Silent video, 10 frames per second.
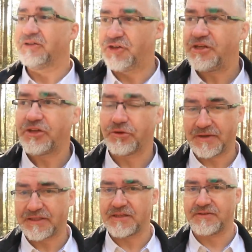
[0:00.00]
Dzisiaj do
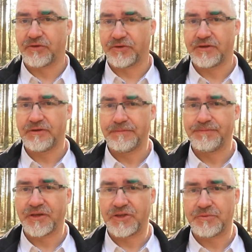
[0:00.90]
matki dzwonię
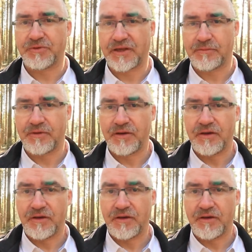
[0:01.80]
i się pytam,